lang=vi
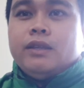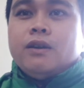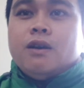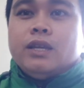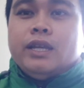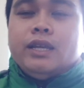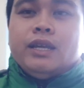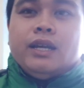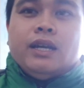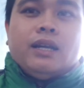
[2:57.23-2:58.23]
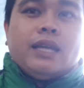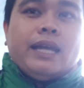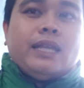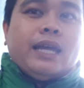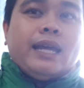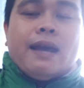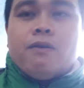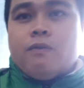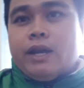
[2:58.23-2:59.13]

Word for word: do đó thì à, thay vì thấy áo